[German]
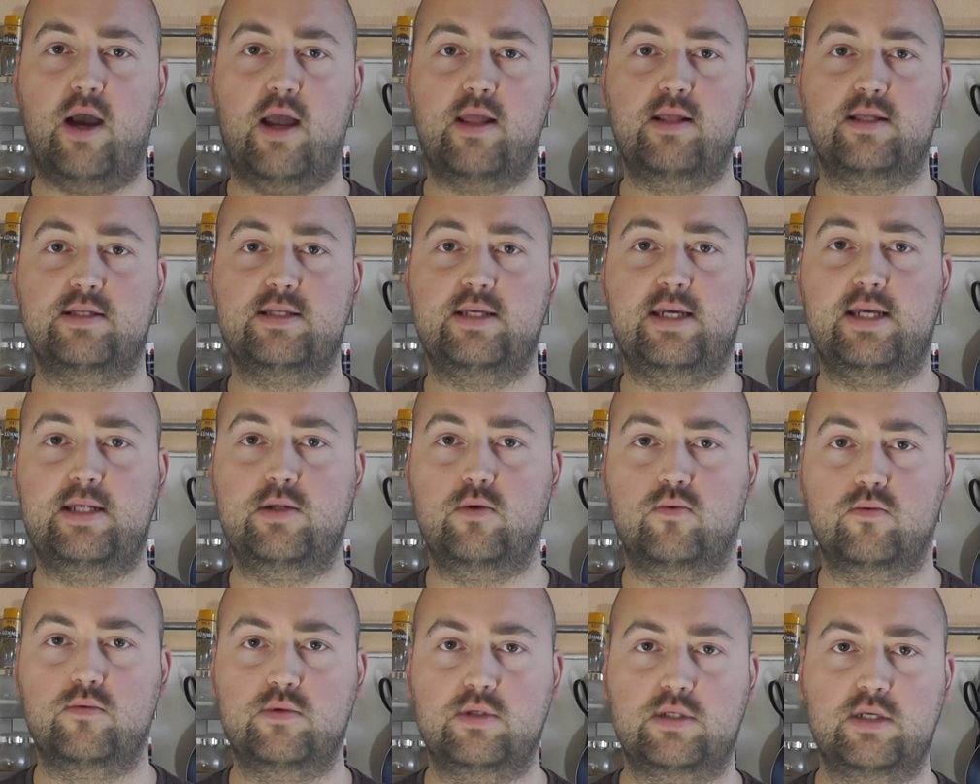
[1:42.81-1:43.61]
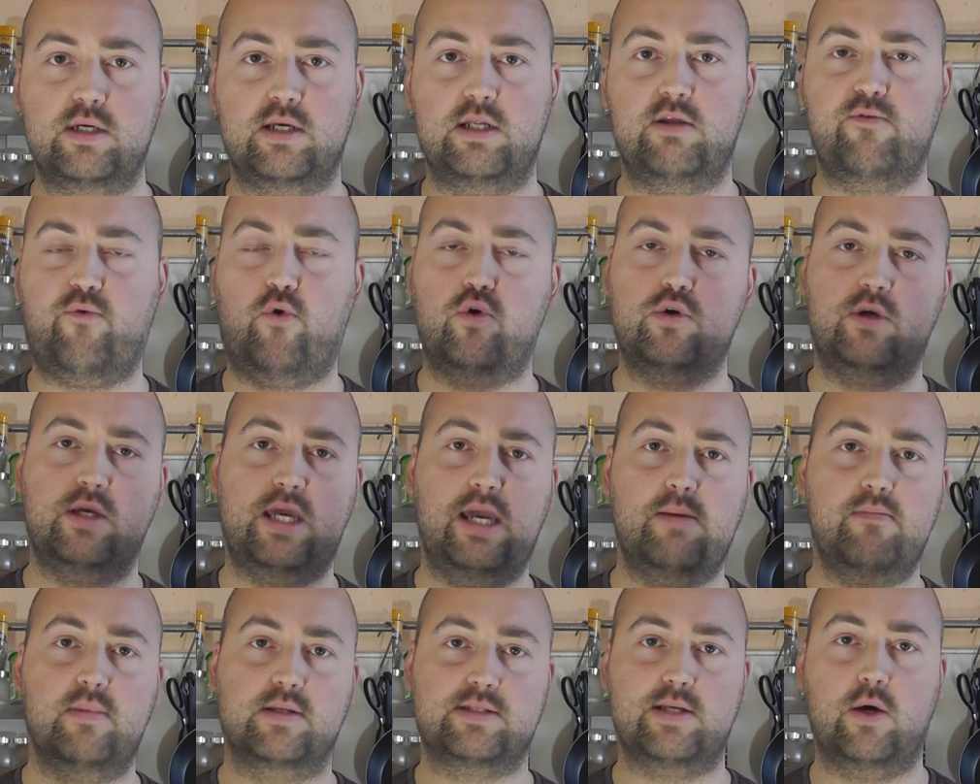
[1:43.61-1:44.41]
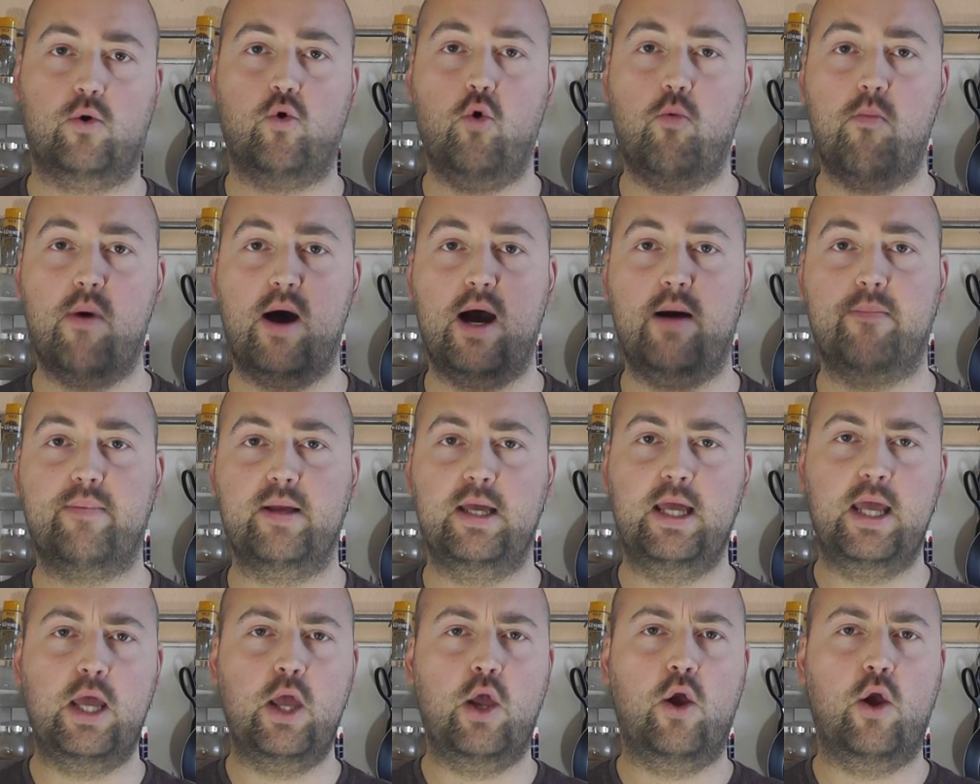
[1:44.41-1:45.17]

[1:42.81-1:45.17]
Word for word: einziehen und äh, die Früchte geben das Aroma ab.